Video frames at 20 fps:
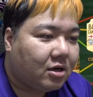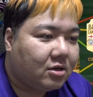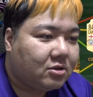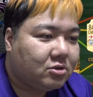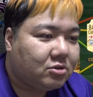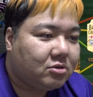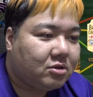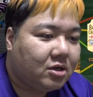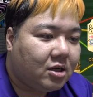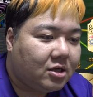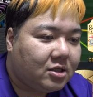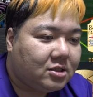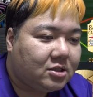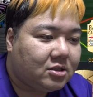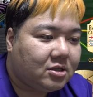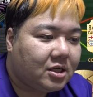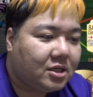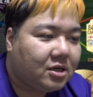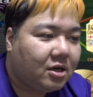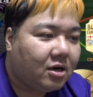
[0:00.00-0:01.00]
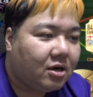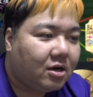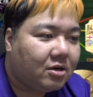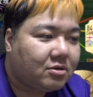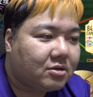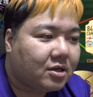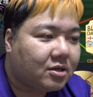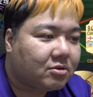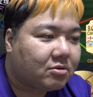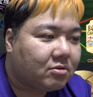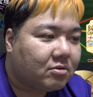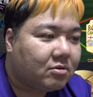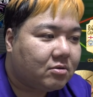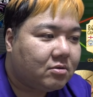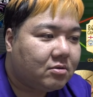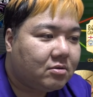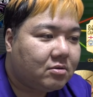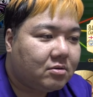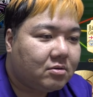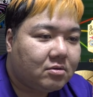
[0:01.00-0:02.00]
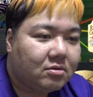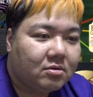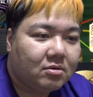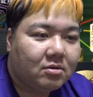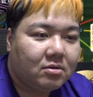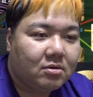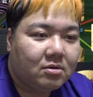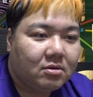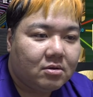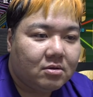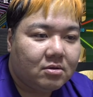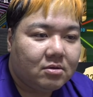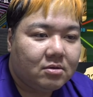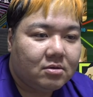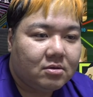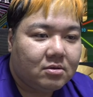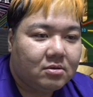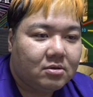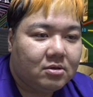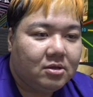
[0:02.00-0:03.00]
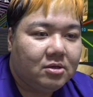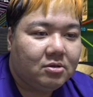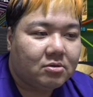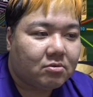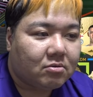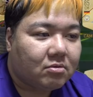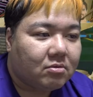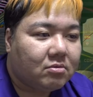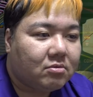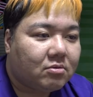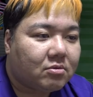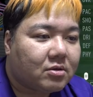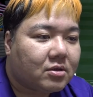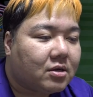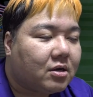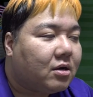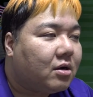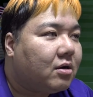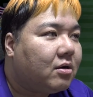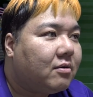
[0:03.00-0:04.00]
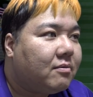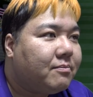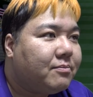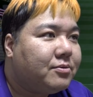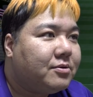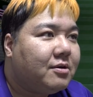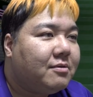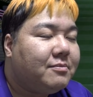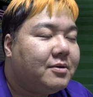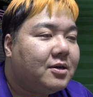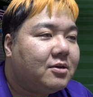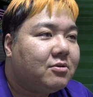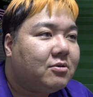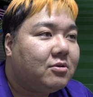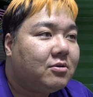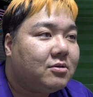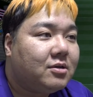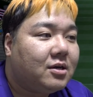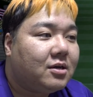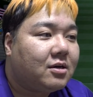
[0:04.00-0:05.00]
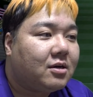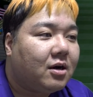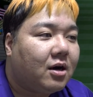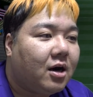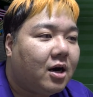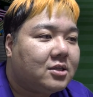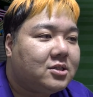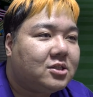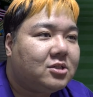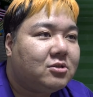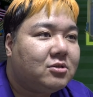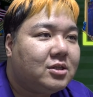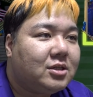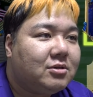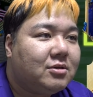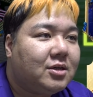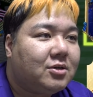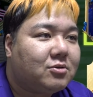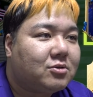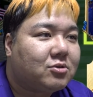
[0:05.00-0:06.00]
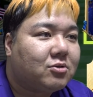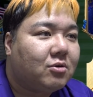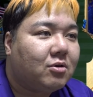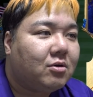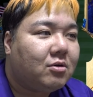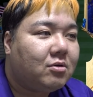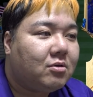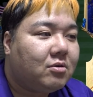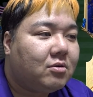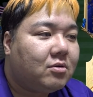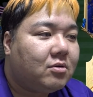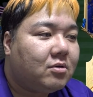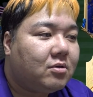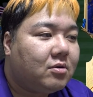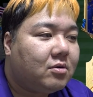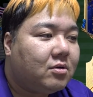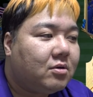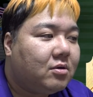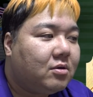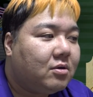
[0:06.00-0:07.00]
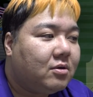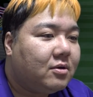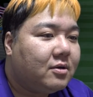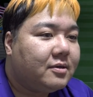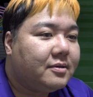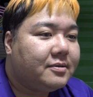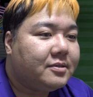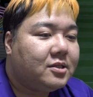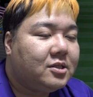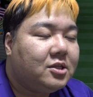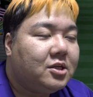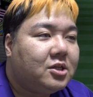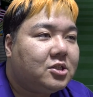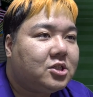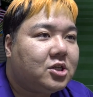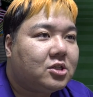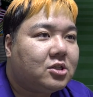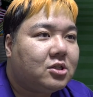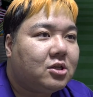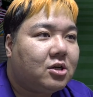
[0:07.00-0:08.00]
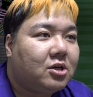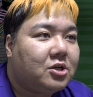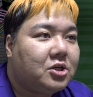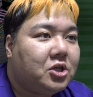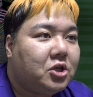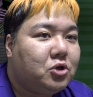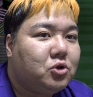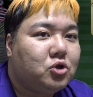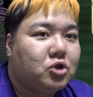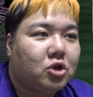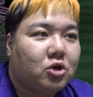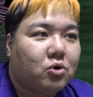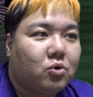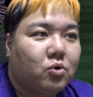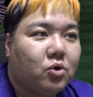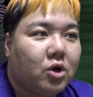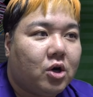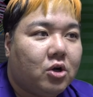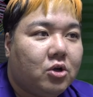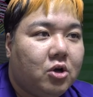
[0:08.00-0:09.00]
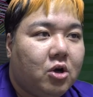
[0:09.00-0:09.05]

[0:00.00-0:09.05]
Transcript: ちょっとやりすぎ感あるけどいいのこれで。プレミアのなんか82ぐらいの人入れちゃったらいけるんじゃないこれね。